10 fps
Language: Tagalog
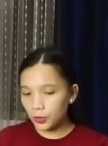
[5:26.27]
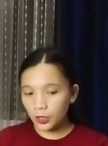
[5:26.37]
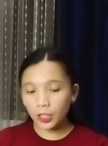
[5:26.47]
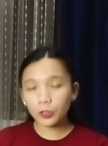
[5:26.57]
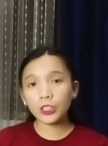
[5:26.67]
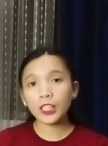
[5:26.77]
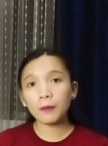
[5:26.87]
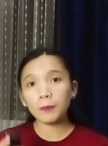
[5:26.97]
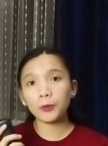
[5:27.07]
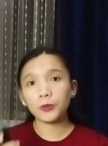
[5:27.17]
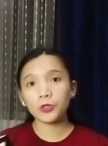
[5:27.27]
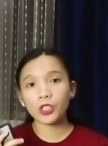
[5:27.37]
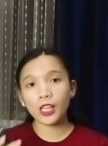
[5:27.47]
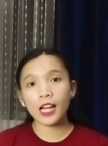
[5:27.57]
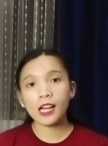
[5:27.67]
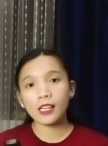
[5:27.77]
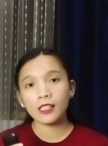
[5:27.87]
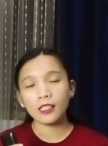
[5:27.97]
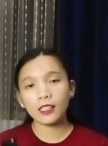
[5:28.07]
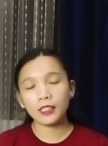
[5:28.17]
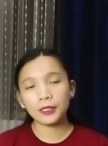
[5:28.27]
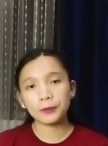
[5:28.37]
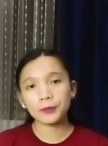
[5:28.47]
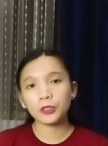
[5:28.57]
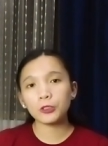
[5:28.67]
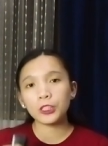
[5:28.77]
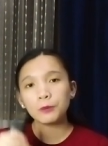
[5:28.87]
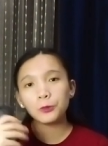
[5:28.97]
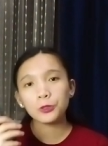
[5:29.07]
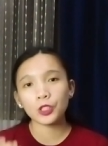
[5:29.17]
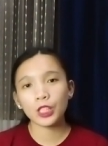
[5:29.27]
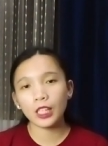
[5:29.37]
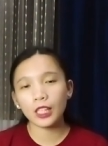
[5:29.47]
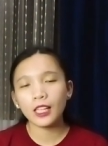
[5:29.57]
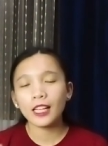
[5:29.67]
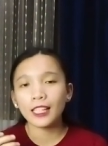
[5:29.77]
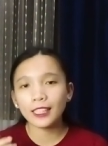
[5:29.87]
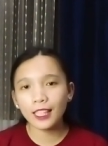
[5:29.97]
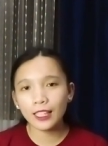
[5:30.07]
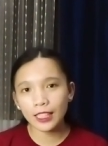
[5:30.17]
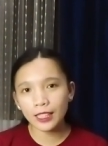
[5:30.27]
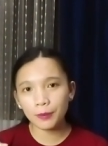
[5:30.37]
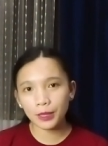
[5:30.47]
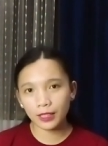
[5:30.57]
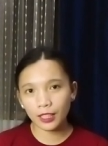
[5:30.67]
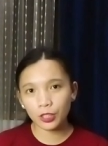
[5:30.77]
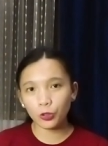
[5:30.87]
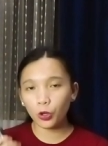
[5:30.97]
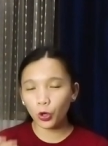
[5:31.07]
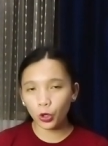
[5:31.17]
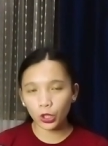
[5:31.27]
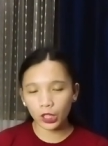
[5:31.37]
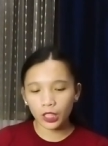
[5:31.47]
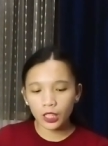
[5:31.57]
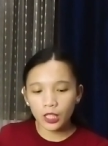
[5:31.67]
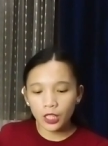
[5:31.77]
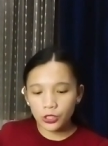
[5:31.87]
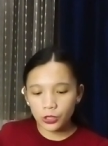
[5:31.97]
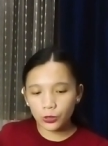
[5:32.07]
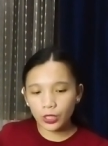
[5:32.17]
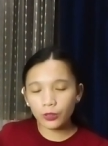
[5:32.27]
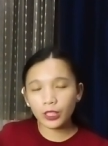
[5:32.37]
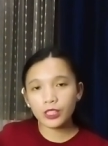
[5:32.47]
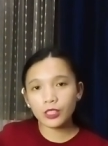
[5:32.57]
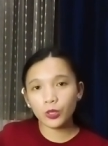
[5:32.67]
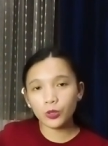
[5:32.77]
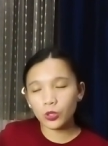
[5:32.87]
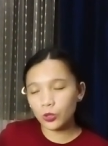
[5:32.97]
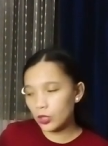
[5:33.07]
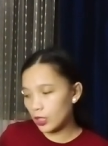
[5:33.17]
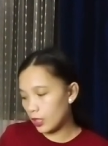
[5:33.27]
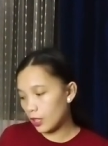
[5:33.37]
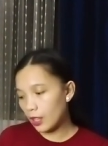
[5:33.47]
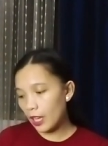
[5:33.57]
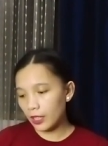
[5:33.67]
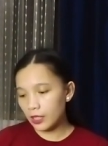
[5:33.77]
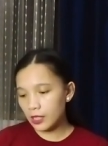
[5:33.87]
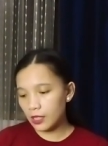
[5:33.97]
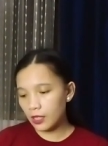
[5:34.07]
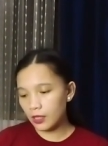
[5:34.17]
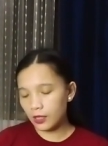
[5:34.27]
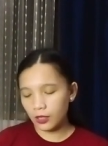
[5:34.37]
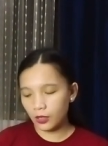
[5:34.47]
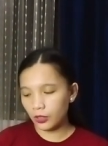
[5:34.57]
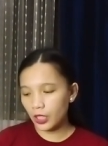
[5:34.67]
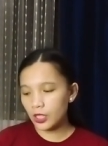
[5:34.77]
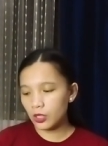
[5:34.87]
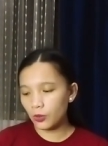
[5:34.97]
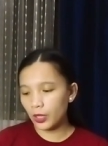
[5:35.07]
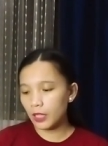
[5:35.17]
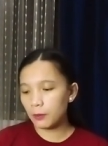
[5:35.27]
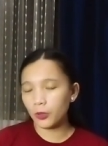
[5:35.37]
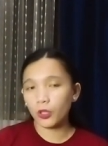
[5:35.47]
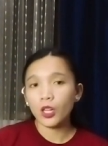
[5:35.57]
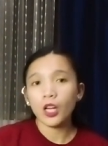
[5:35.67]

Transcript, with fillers: ganun lang po siya, um, ganun lang po siya kadali gamitin yung call. So, now let's go to the text. Okay, so, ayan po.